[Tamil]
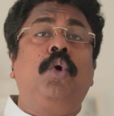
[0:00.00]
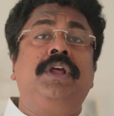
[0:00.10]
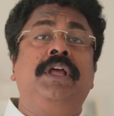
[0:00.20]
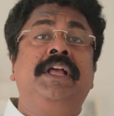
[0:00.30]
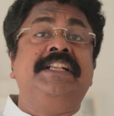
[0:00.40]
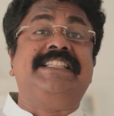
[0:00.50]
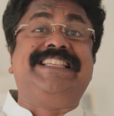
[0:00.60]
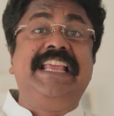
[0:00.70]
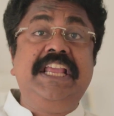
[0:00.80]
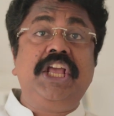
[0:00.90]
ஒரு
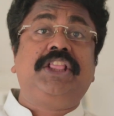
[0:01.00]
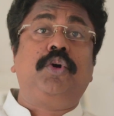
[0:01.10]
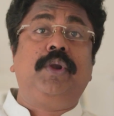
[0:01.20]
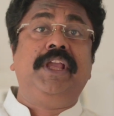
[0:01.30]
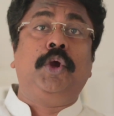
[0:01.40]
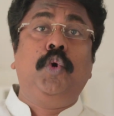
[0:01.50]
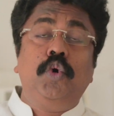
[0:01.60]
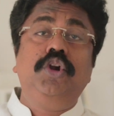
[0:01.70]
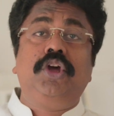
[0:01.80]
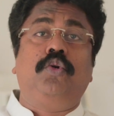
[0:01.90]
சிங்கத்துடைய
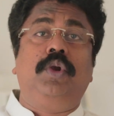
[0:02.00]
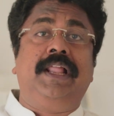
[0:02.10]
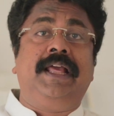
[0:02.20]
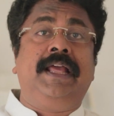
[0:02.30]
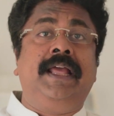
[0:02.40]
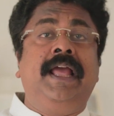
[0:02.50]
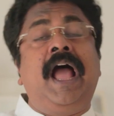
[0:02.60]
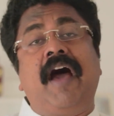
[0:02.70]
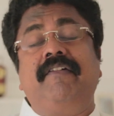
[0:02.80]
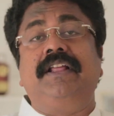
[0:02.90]
கூண்டுக்குள்ள
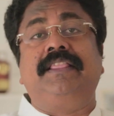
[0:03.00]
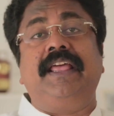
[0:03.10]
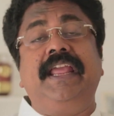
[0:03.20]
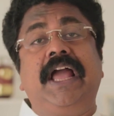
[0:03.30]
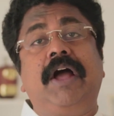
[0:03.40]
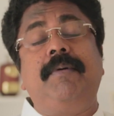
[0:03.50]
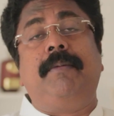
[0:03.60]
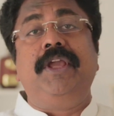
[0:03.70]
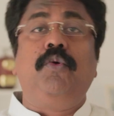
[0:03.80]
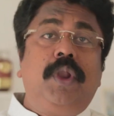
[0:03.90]
அவருக்கு தெரியாம
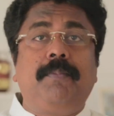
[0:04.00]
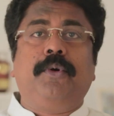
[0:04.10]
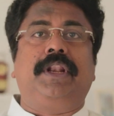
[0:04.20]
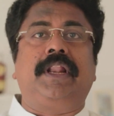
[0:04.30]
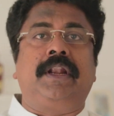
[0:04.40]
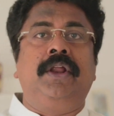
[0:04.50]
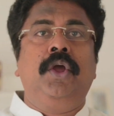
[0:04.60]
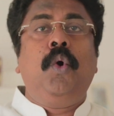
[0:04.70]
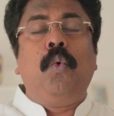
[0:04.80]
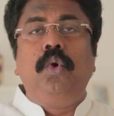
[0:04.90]
அப்படியே உள்ள போயிடுறாரு
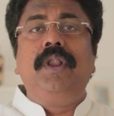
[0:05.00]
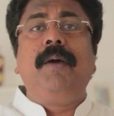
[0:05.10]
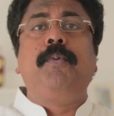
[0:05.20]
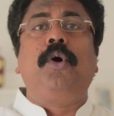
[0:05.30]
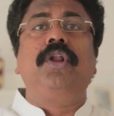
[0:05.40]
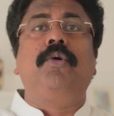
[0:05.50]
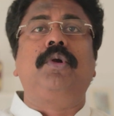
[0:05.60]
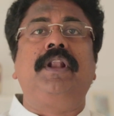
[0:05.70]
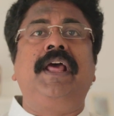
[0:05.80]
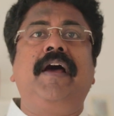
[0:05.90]
உள்ள போன
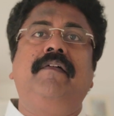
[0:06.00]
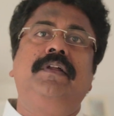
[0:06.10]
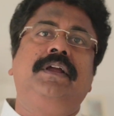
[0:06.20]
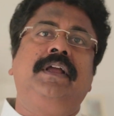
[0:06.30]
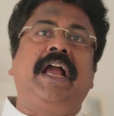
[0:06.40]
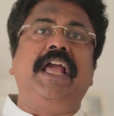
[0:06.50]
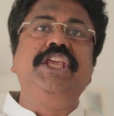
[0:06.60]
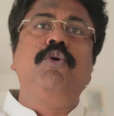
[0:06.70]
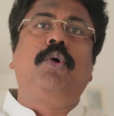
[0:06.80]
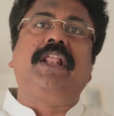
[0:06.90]
உடனே அவருக்கு
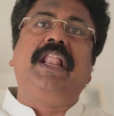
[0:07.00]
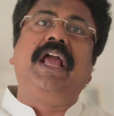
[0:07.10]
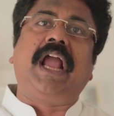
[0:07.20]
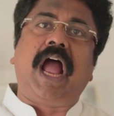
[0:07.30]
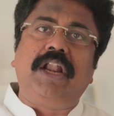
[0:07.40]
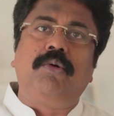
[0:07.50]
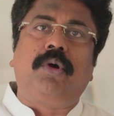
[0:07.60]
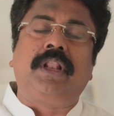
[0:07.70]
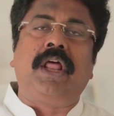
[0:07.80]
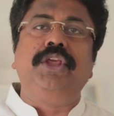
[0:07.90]
கையும் ஓடல காலும்
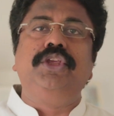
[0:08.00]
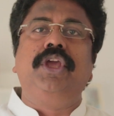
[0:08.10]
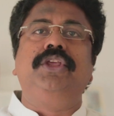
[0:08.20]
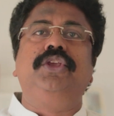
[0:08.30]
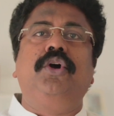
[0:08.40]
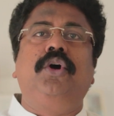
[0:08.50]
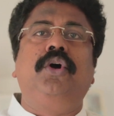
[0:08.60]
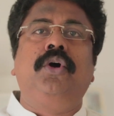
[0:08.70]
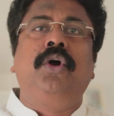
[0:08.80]
ஓடல ஐயையோ